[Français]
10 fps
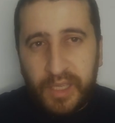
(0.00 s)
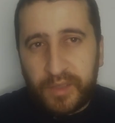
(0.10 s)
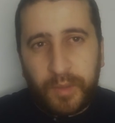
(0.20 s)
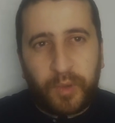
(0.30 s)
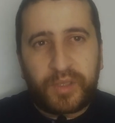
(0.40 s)

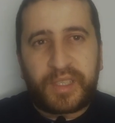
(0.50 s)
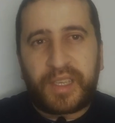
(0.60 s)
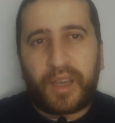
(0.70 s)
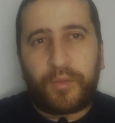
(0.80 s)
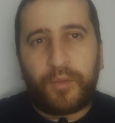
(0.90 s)
Je vais le prendre chez
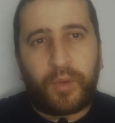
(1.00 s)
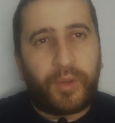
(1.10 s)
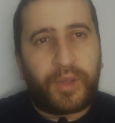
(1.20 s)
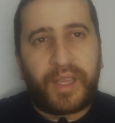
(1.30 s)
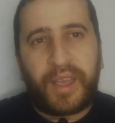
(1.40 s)
Carrefour,
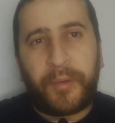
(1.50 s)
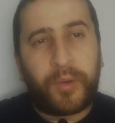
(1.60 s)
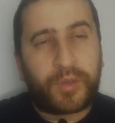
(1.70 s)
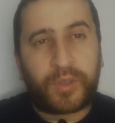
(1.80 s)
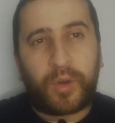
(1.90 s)
Leclerc,
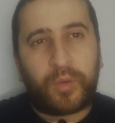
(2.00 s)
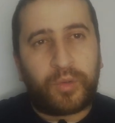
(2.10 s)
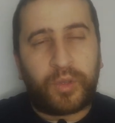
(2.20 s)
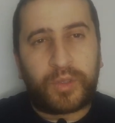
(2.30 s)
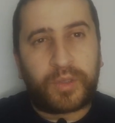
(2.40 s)
Auchan ou
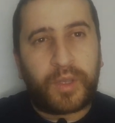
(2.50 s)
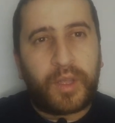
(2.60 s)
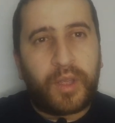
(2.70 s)
d'autres.